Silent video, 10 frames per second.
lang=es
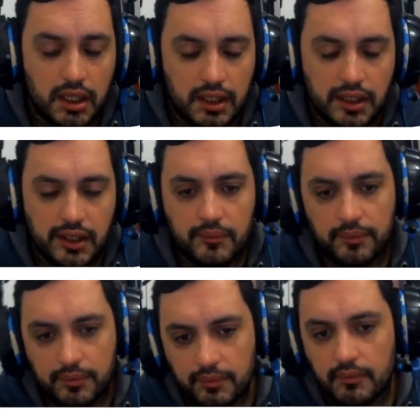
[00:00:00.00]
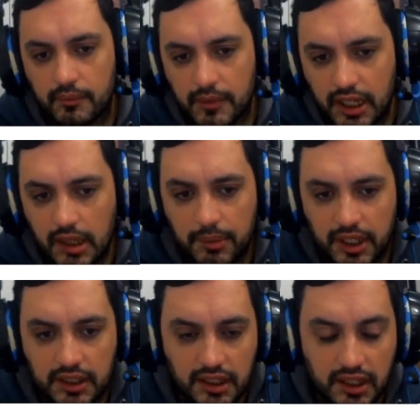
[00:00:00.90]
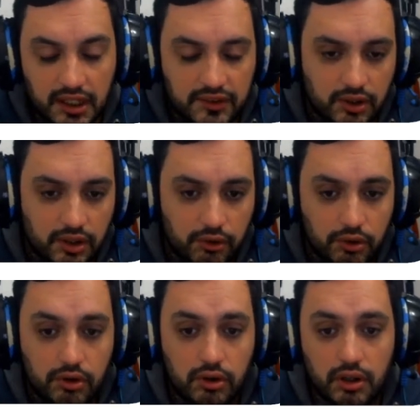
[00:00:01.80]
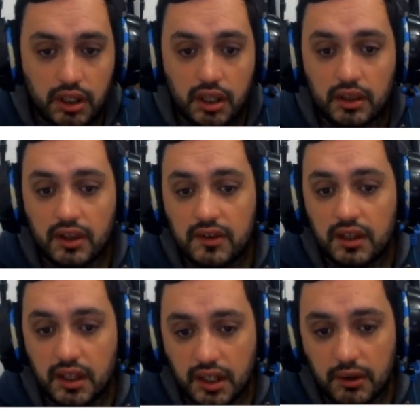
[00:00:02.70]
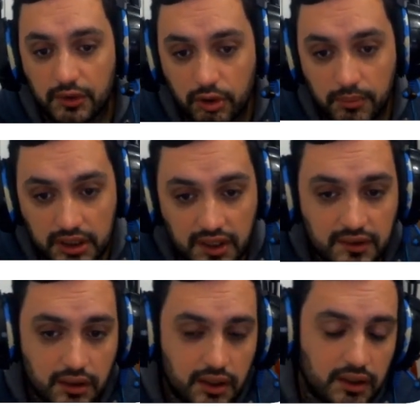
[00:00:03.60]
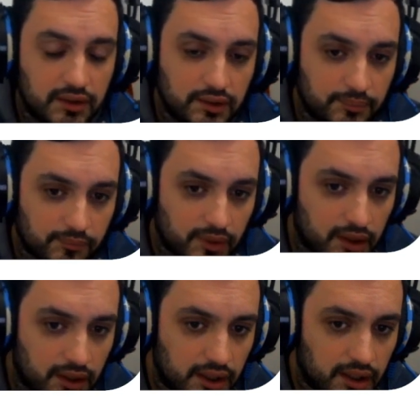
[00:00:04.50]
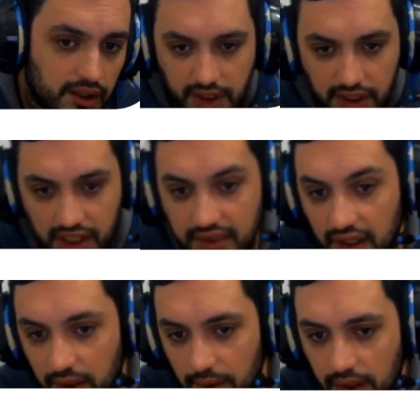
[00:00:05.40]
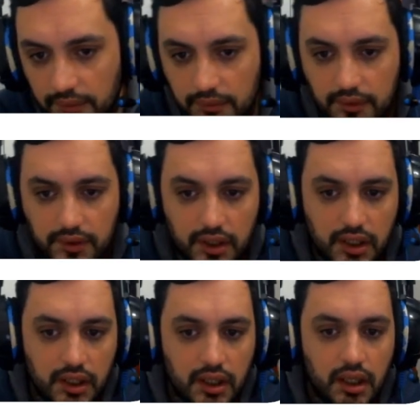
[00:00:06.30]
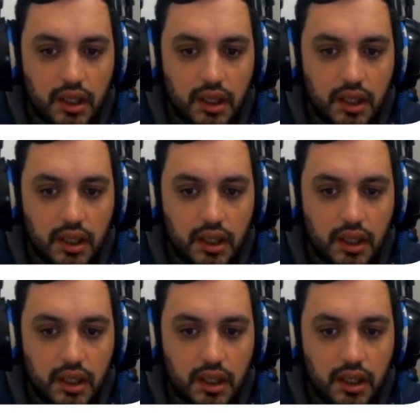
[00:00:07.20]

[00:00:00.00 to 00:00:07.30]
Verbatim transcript: Y vale la pena esta aclaración en rojo que dice que la versión beta es, eh, inestable. ¿sí?